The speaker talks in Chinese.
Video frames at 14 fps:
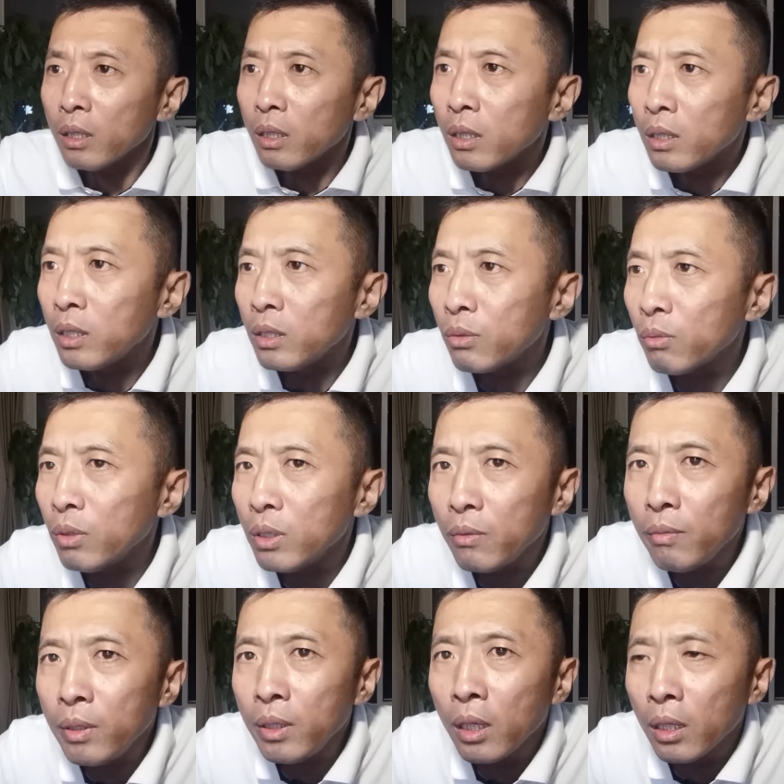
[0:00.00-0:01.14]
尹素贞就
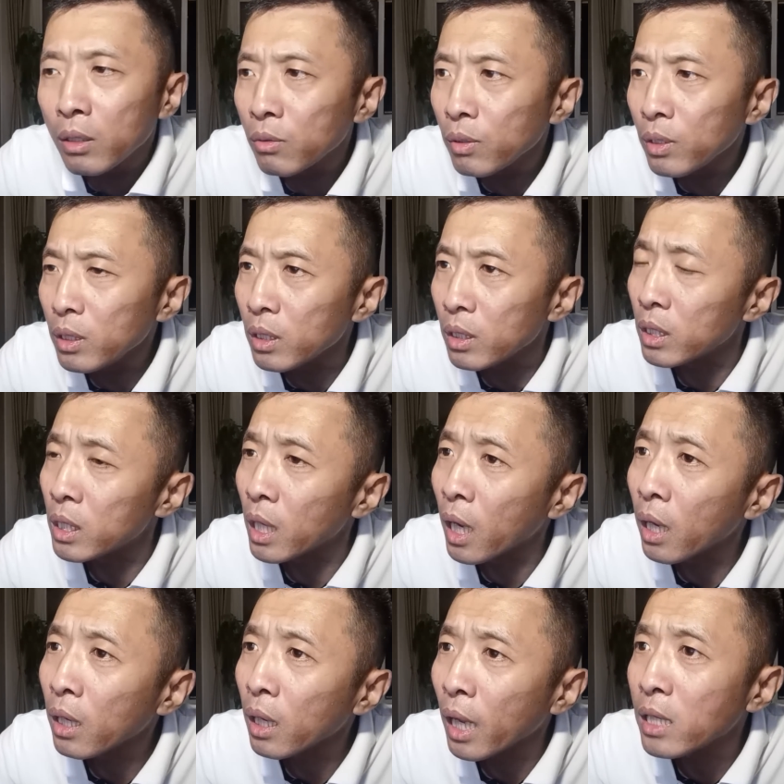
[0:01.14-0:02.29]
问他说：“以
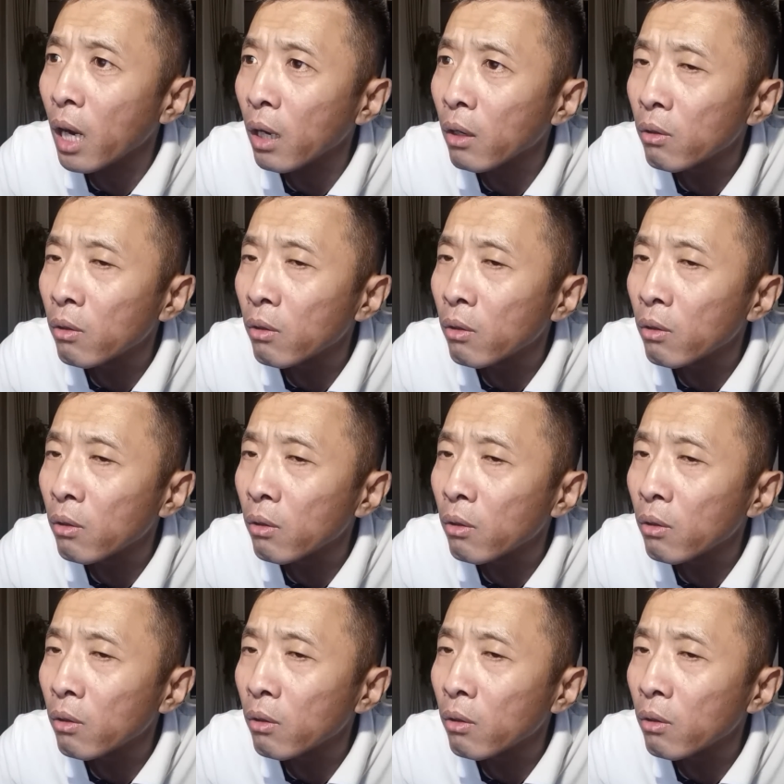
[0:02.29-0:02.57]
前来查过